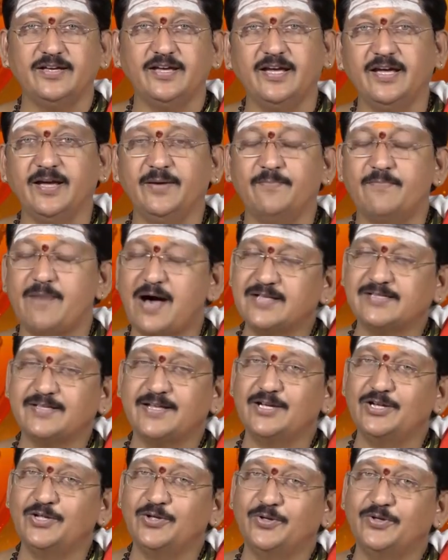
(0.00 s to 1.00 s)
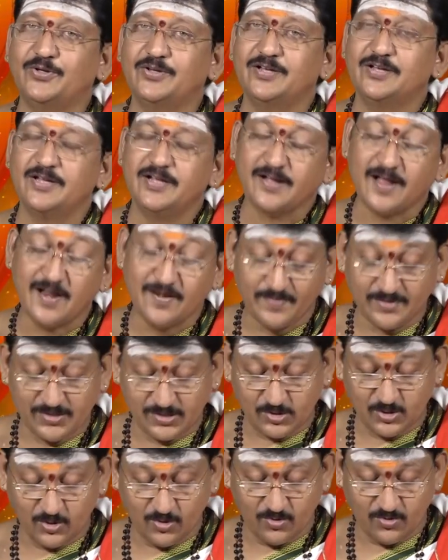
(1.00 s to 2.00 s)
ఈ మాసంలో
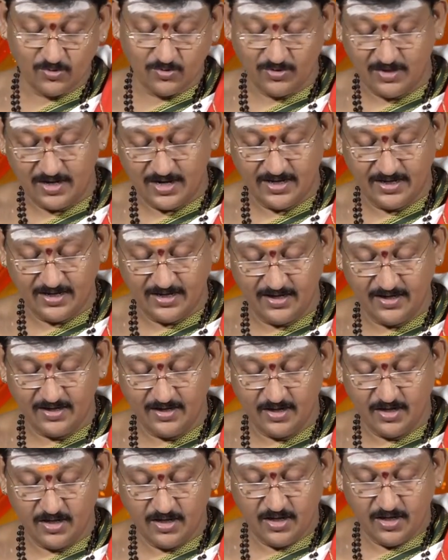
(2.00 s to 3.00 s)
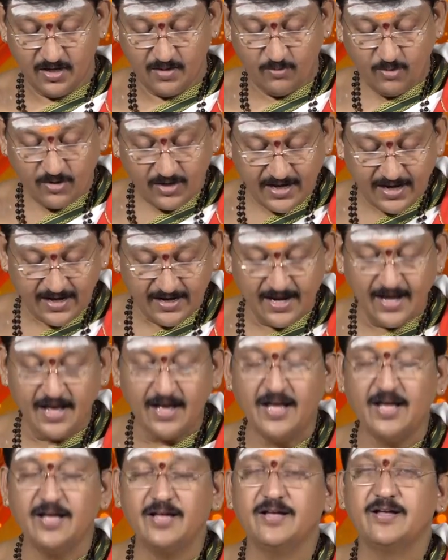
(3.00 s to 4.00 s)
కనిపిస్తూ ఉన్నాయి ముఖ్యంగా
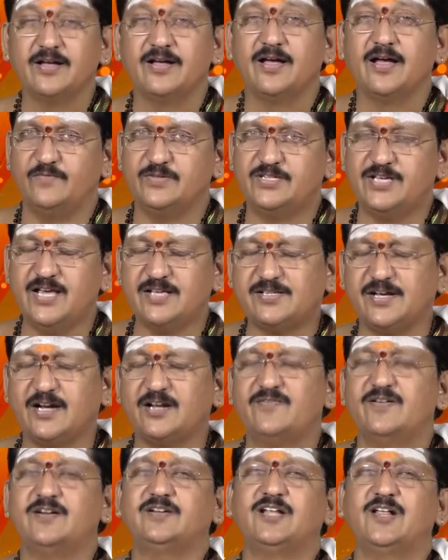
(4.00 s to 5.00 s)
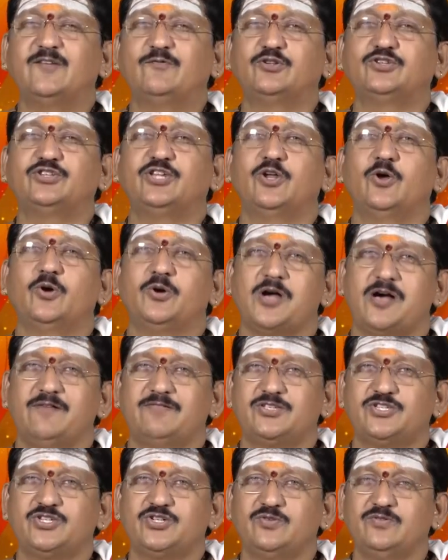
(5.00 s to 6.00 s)
చేసేటువంటి వృత్తిలో
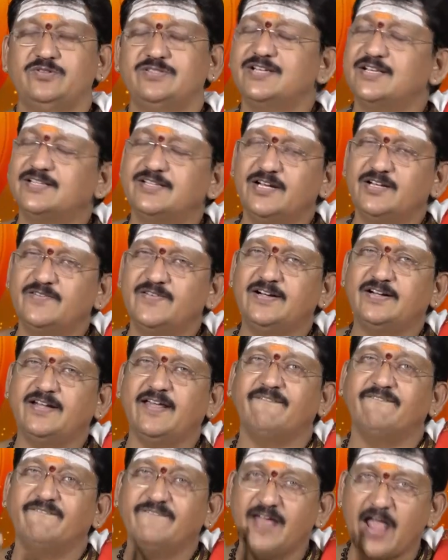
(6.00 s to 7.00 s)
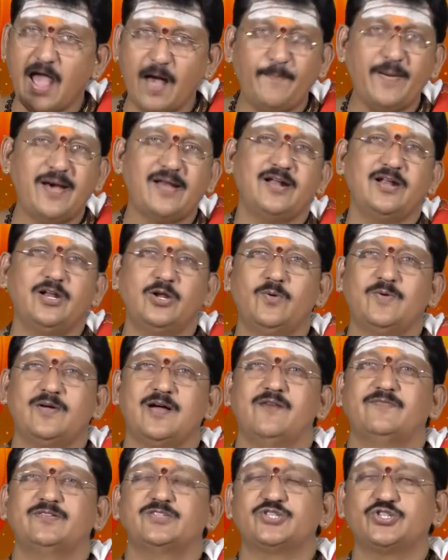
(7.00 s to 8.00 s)
కావచ్చు చేసేటువంటి వ్యాపారంలో
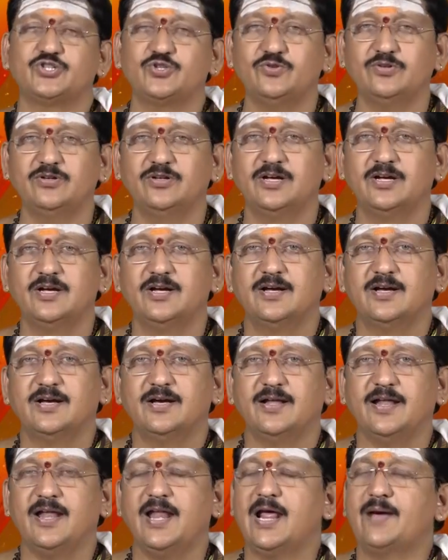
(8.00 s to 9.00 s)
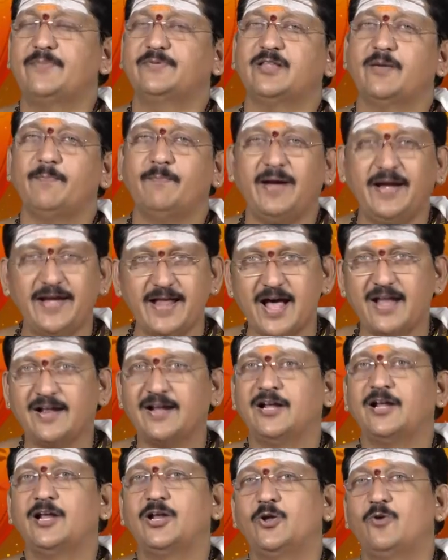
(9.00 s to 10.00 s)
కావచ్చు లేకపోతే మీడియా
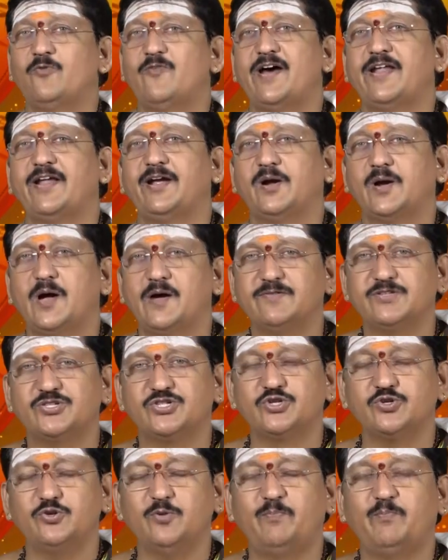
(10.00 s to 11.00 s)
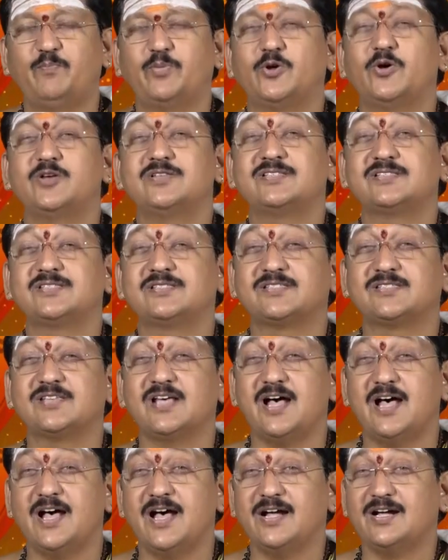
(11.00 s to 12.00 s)
రంగంలో వారికి కావచ్చు
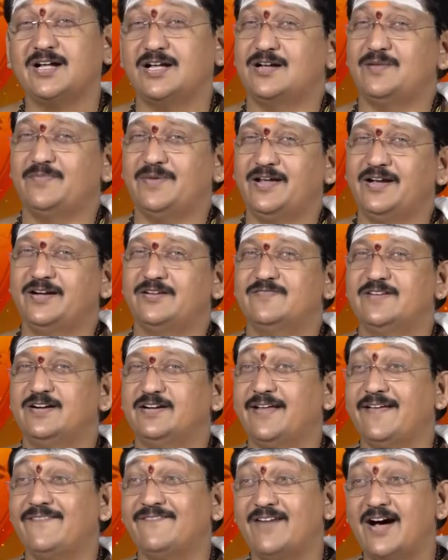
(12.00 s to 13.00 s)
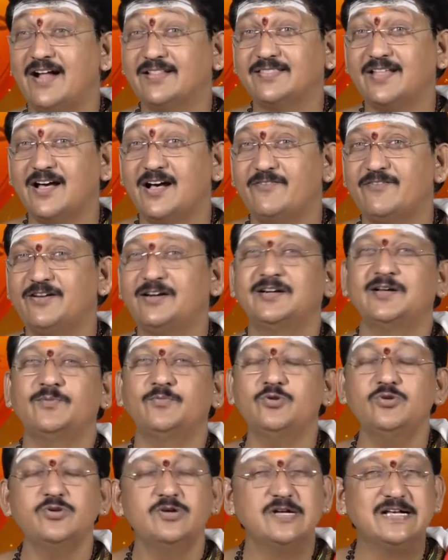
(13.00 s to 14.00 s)
ప్రోత్సాహకరమైనటువంటి
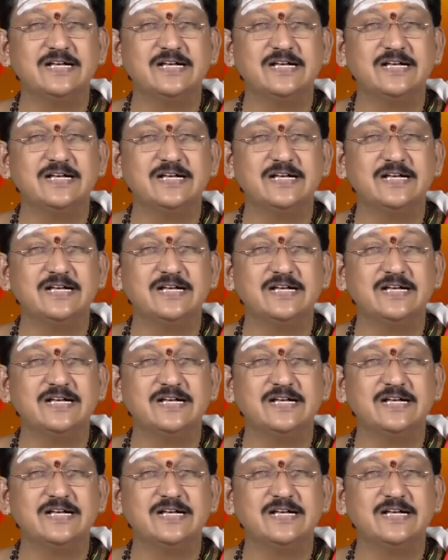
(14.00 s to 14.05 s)
వాతావరణము